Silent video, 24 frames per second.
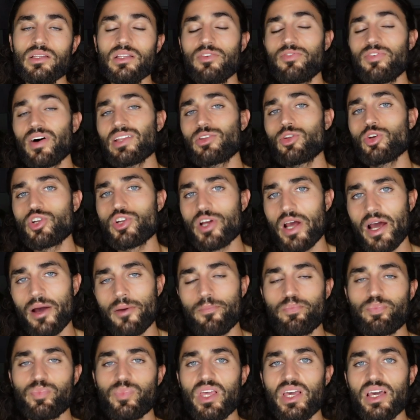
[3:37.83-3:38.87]
Di fatto
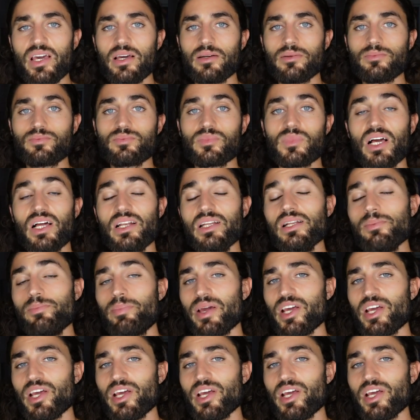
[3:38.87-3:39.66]
c'è che il